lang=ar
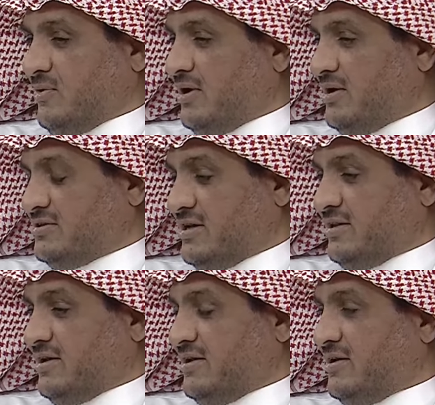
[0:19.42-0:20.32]
والله
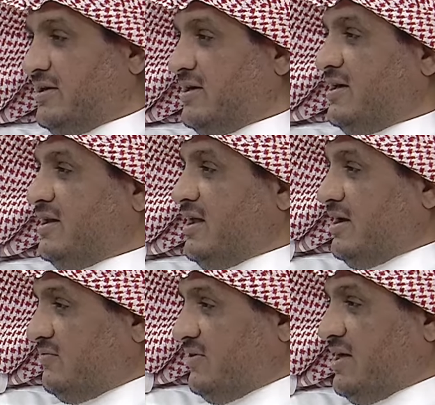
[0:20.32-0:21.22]
نسيته
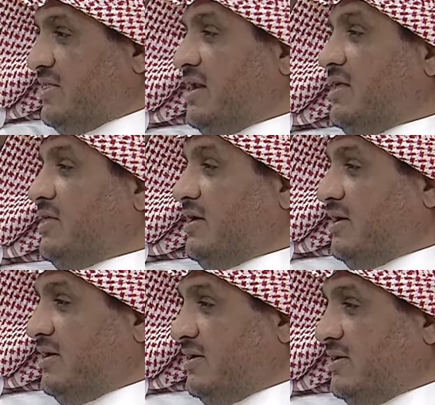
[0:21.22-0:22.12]
لكن فيها ثلاثة
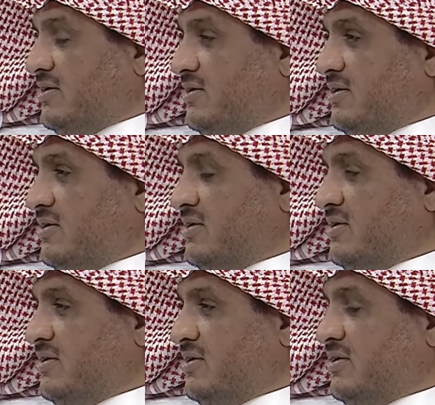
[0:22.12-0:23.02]
ايه يعني
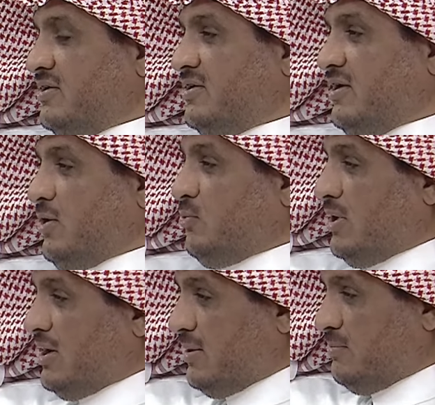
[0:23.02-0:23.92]
ثلاثة هموم أول